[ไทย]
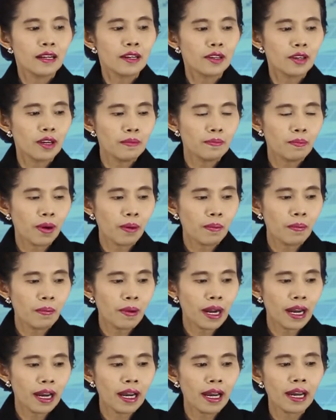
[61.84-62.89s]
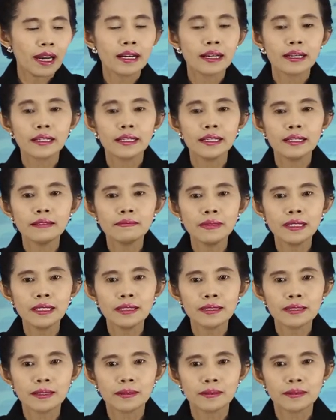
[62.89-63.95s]
โดยพบว่าเครื่องมือ
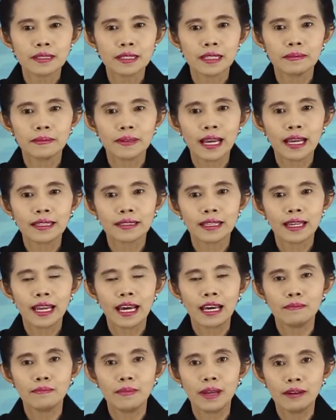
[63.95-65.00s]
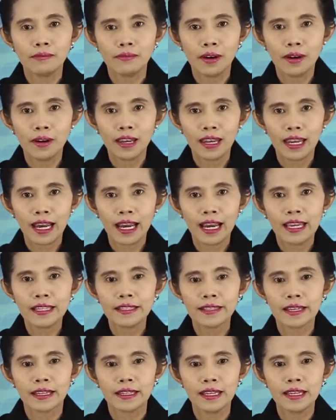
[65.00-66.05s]
ส่งเสริมการตลาดแบบออนไลน์
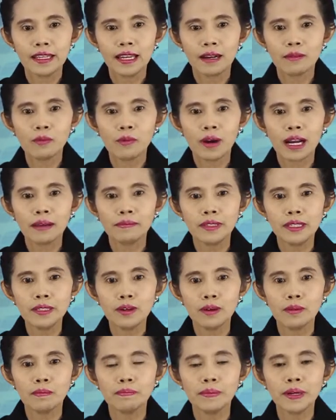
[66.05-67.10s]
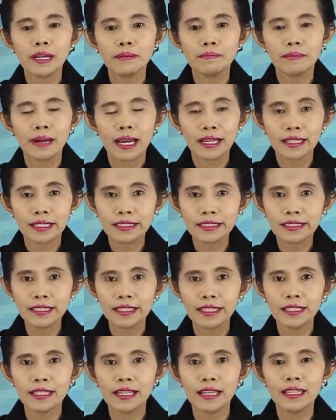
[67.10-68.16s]
จะได้รับความนิยมเพิ่มมากขึ้น
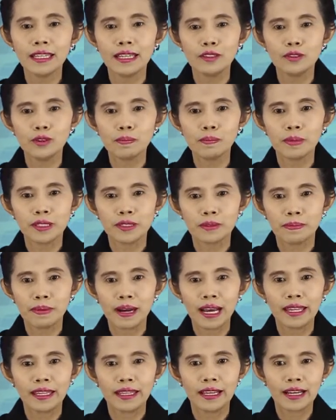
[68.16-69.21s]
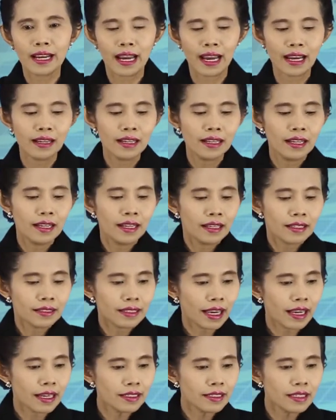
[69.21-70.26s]
เรื่อยๆในยุคปัจจุบันนะคะ
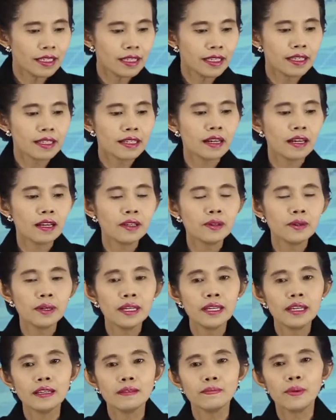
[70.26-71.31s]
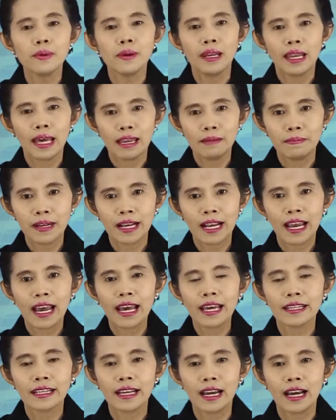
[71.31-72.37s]
ทั้งนี้ก็ด้วยเหตุผลหลายประกา
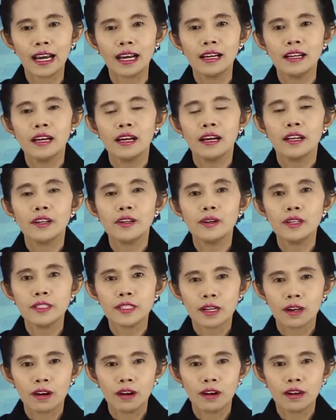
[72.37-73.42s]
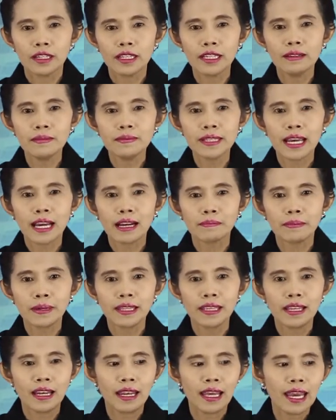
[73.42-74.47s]
รค่ะ โดยจะขอเริ่มจากประ
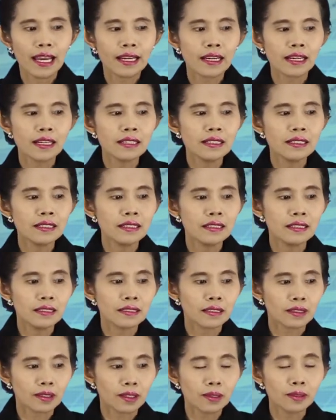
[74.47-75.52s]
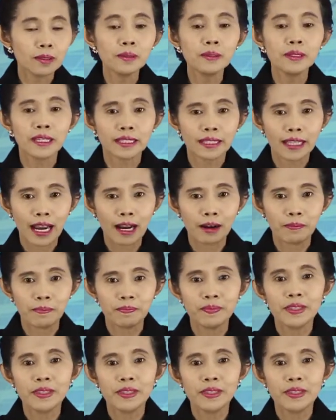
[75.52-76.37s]
เด็นแรกก็คือต้นทุนต่ำ